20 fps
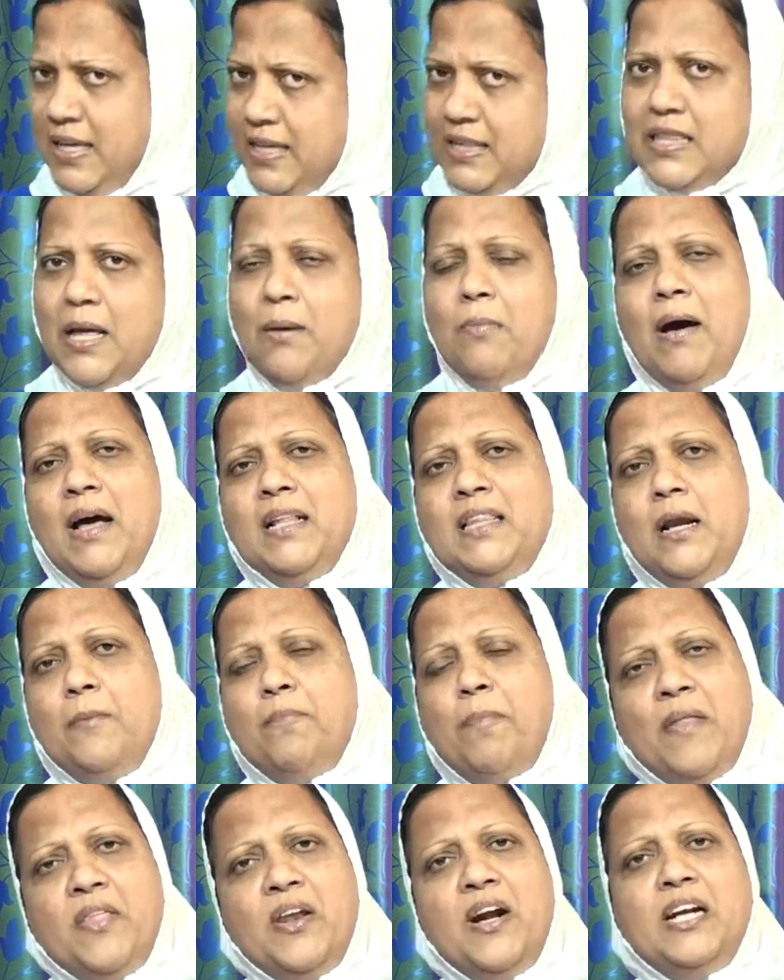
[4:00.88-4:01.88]
இந்த மாதிரி
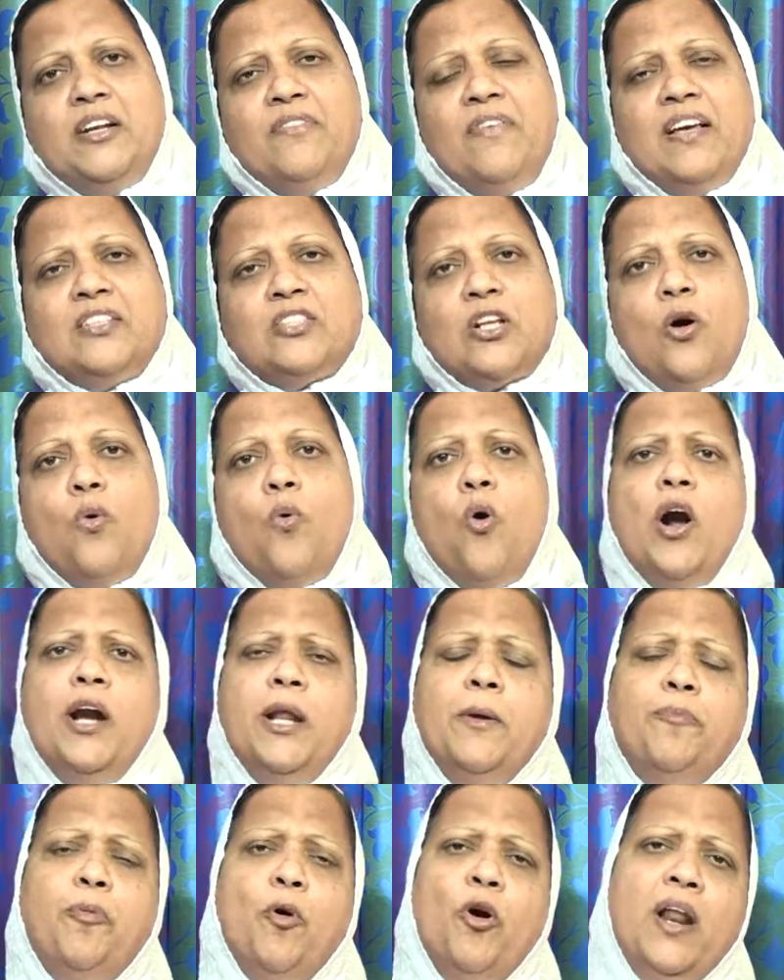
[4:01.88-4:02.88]
பதினெட்டு வயசுல
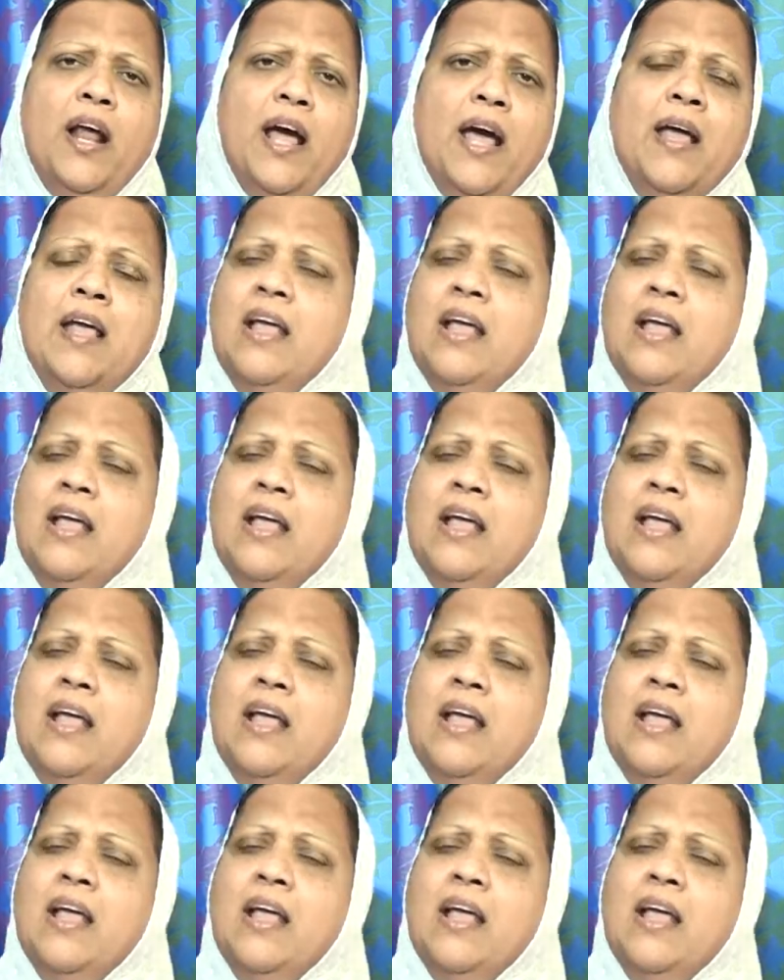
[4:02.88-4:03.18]
ஓடி போற